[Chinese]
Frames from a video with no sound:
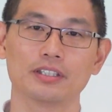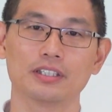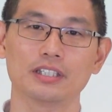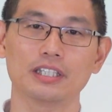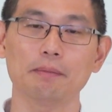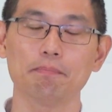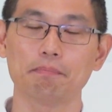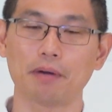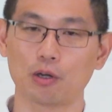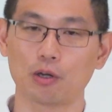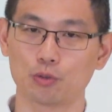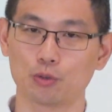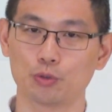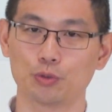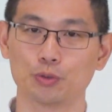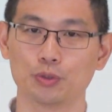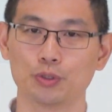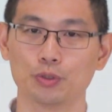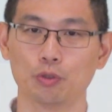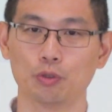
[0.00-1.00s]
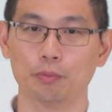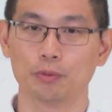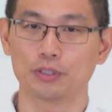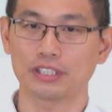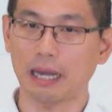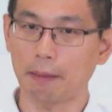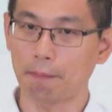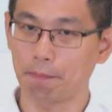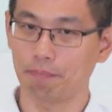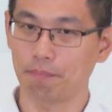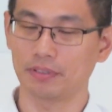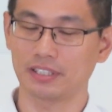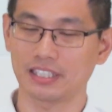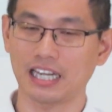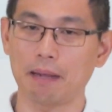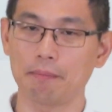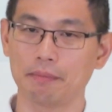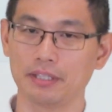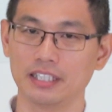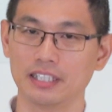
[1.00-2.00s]
健保局，我们上
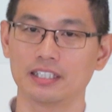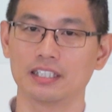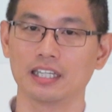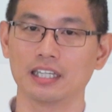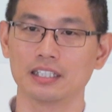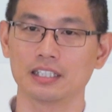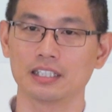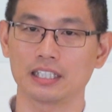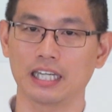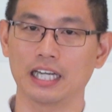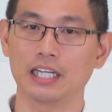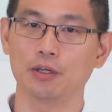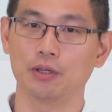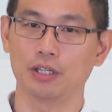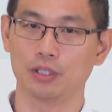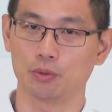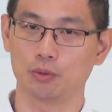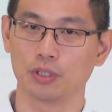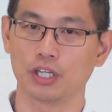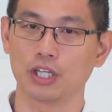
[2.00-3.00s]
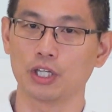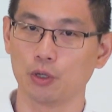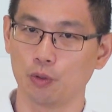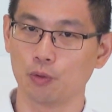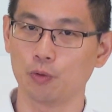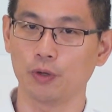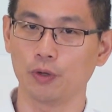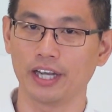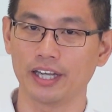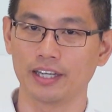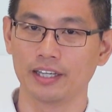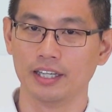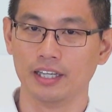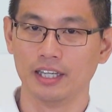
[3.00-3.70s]
看医生可以有很多的优惠，